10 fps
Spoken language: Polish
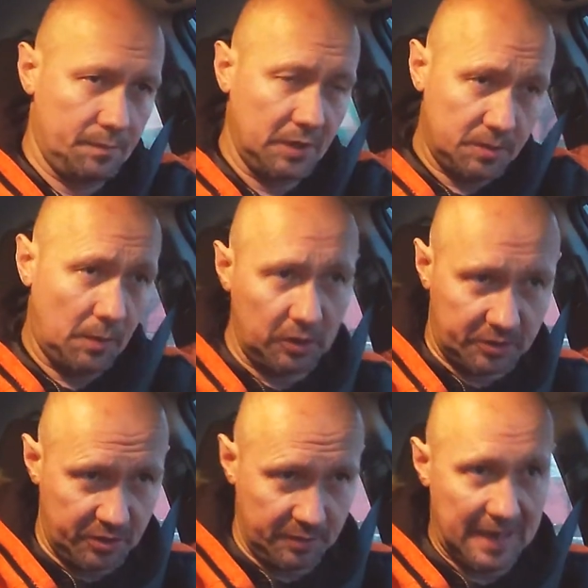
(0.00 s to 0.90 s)
być
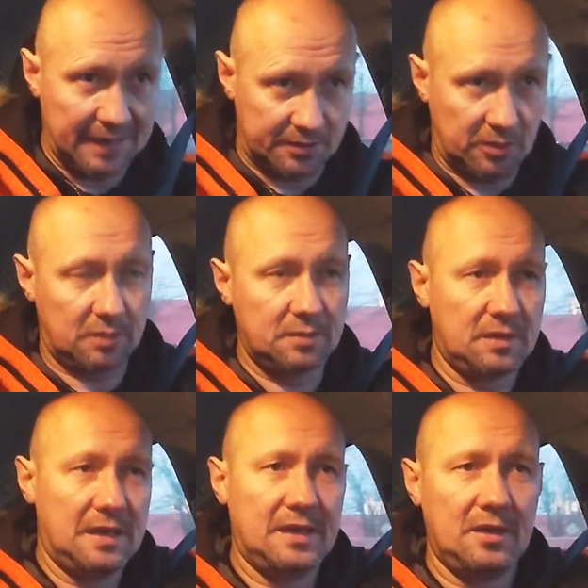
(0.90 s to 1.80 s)
mocni bardzo.
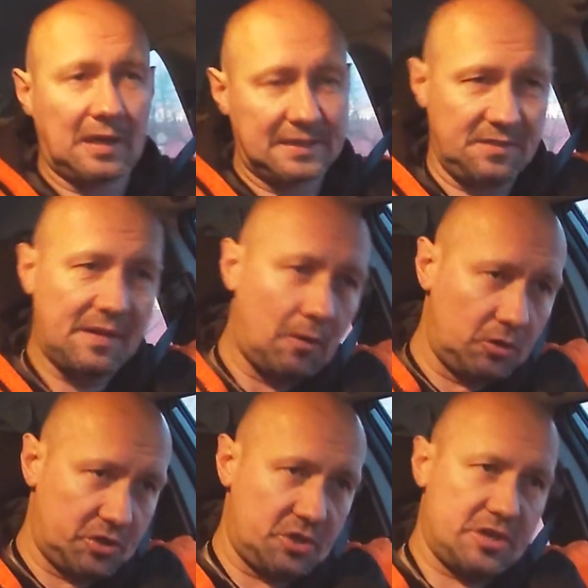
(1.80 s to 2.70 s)
E,
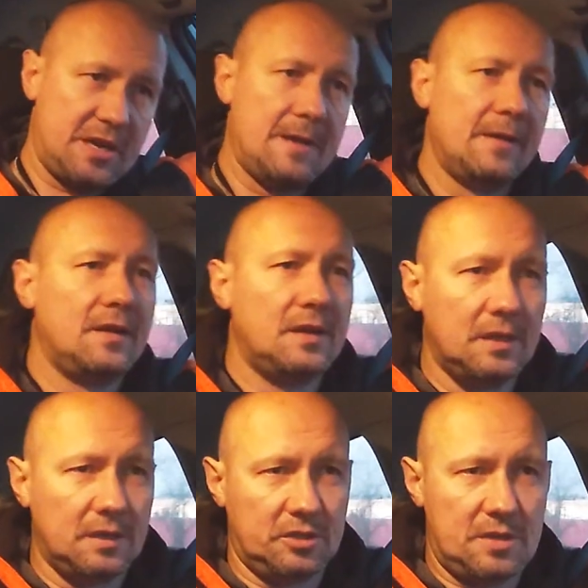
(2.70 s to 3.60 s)
okazywało się, że,
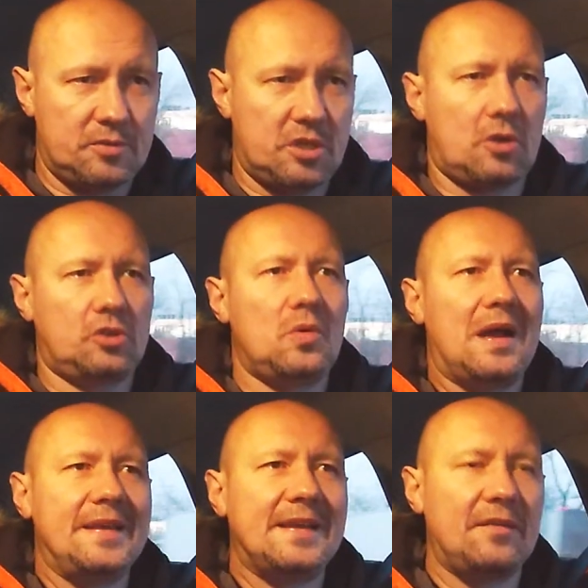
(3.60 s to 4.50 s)
że
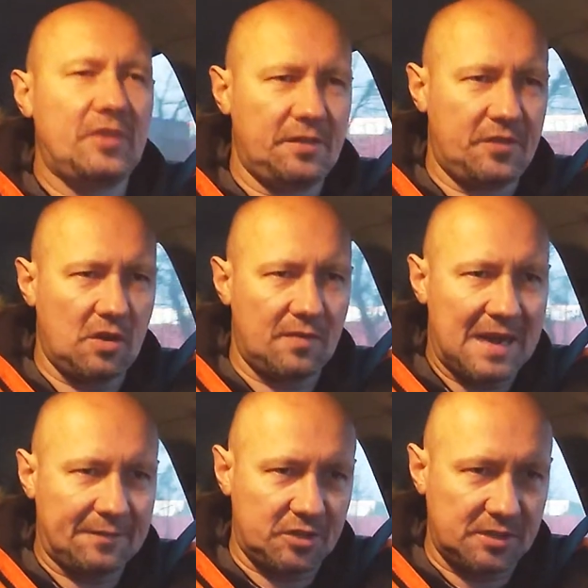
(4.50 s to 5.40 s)
przychodziła liga,
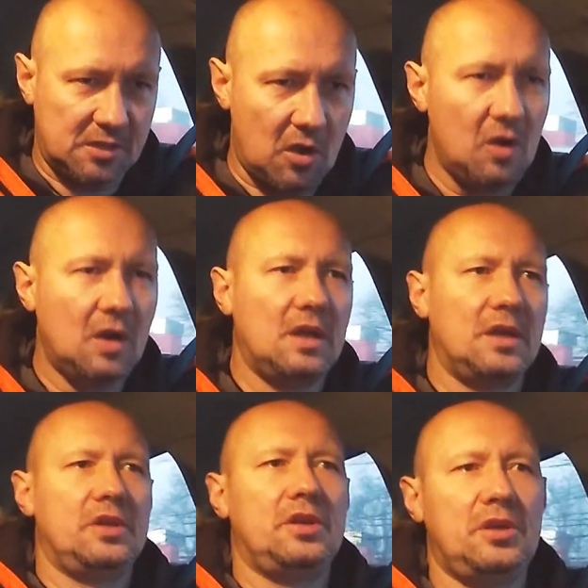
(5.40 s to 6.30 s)
weryfikowała wszystko
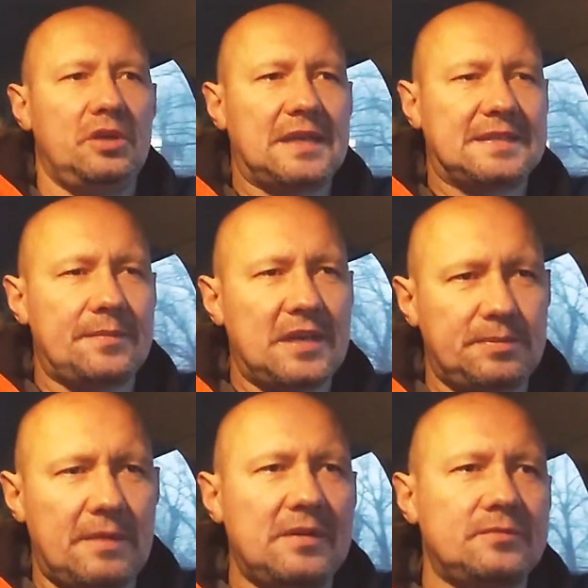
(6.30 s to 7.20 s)
i tak samo
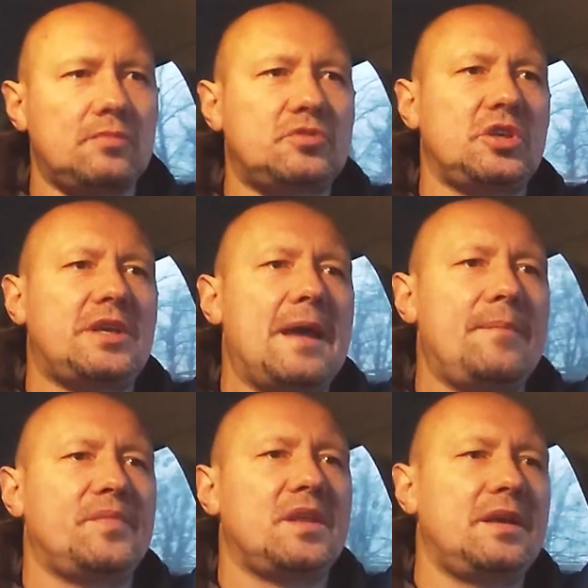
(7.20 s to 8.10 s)
jak z Pawłem
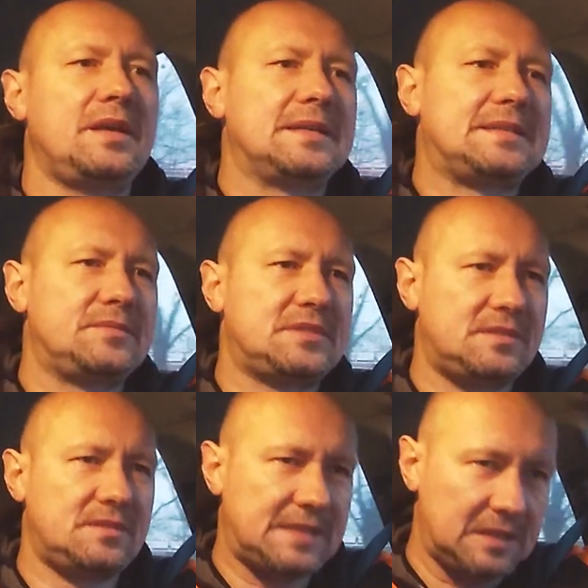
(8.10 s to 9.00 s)
Tomczykiem y, jestem
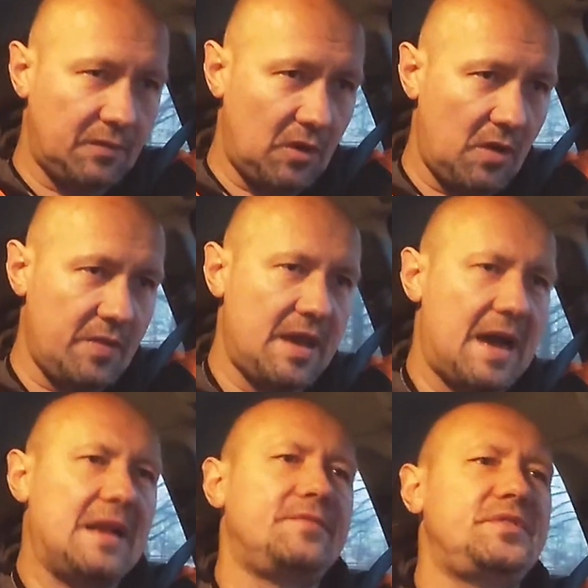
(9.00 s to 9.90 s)
zadowolony,
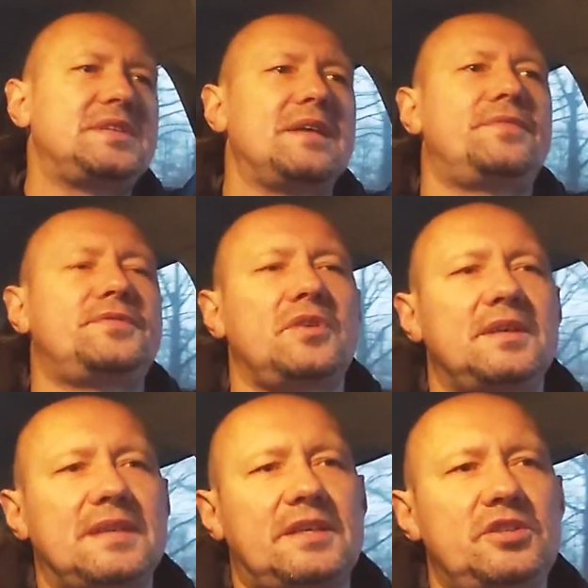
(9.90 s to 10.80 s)
ale widzę to
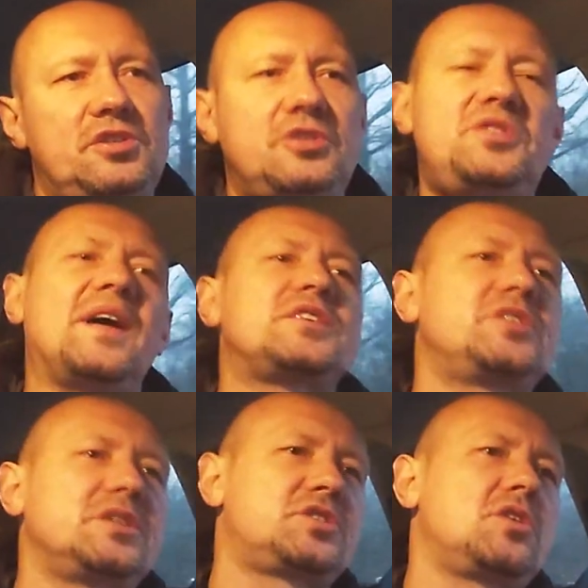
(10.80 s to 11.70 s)
jest jakieś
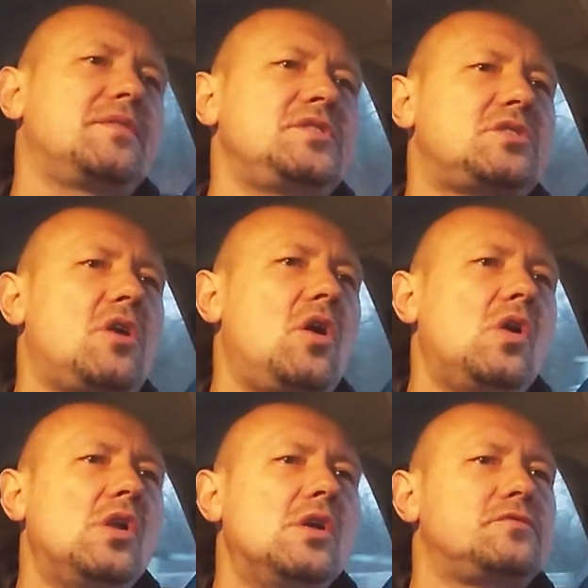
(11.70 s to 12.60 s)
dziwaczne środowisko,
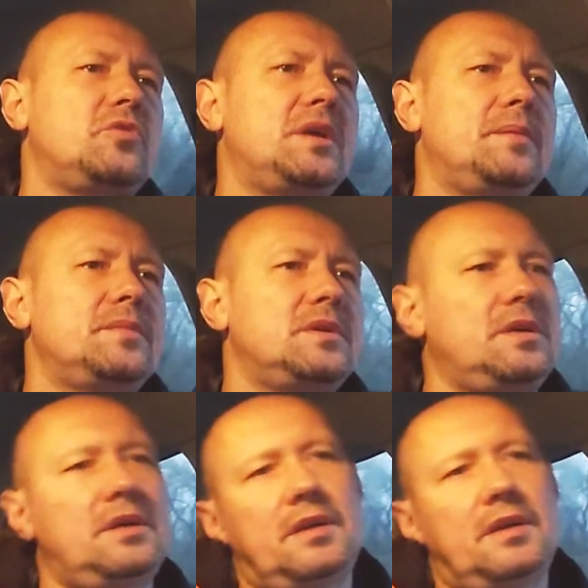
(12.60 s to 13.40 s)
w którym y,